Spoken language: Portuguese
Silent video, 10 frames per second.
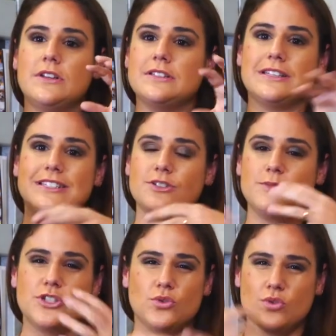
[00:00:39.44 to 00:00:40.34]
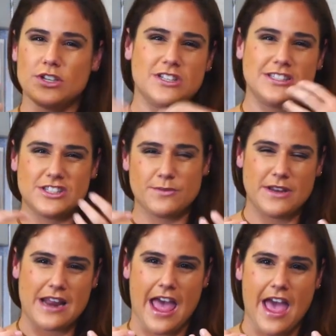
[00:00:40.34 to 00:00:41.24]
todas essas misturas desses
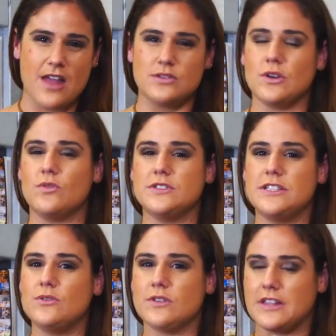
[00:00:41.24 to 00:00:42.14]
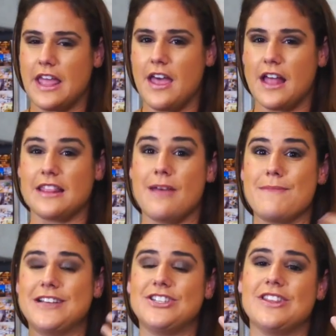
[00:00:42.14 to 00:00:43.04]
minérios eu consigo ter até
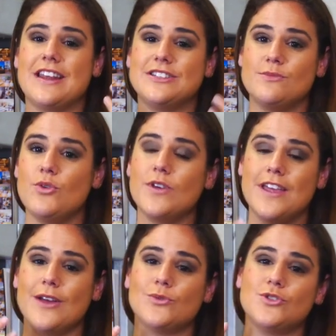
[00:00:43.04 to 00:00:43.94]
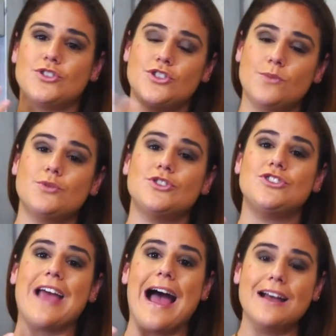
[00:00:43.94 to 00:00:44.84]
mais de 3.500 tipos
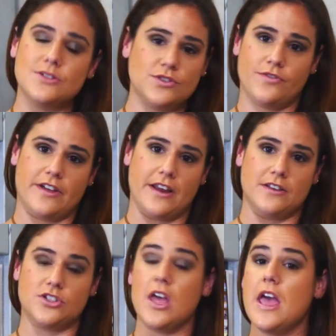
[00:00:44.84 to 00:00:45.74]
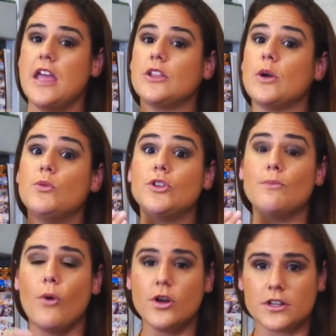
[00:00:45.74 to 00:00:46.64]
de aço diferentes. Então é muito
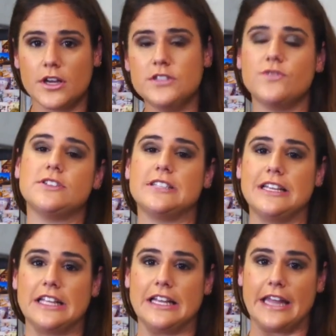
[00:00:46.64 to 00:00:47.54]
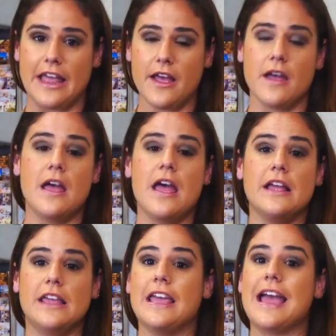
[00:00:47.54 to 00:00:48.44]
importante você entender
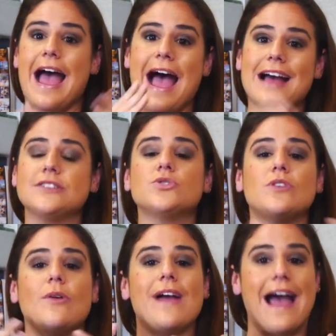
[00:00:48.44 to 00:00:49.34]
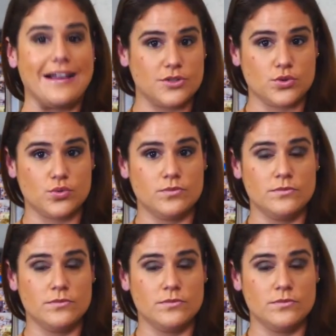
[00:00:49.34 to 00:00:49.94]
que aço não é aço.